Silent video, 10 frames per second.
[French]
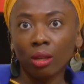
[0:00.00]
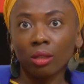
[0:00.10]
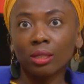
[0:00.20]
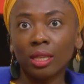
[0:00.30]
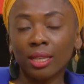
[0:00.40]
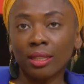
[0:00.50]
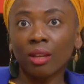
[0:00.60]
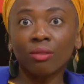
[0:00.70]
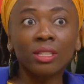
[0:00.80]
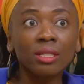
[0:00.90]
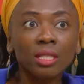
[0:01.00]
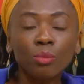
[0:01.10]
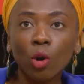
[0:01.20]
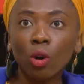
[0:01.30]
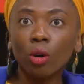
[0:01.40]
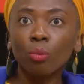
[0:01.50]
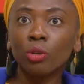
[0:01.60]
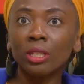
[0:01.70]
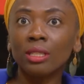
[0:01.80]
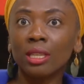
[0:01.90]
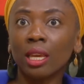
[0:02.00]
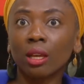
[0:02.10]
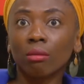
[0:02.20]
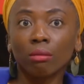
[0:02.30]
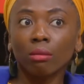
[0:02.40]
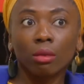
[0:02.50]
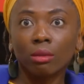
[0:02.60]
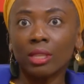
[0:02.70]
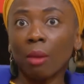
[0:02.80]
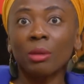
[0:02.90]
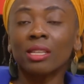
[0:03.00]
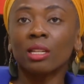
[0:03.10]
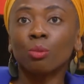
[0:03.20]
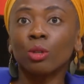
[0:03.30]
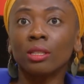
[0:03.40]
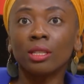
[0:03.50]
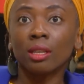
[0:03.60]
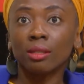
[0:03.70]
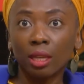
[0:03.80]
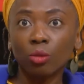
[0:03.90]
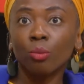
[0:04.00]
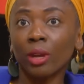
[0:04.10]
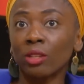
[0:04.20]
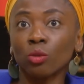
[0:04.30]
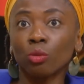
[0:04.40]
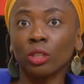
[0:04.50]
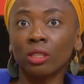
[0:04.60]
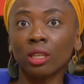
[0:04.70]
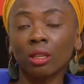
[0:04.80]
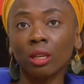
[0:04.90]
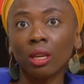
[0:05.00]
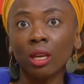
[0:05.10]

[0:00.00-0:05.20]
cet investissement policier c'est un message politique, c'est une opération politique,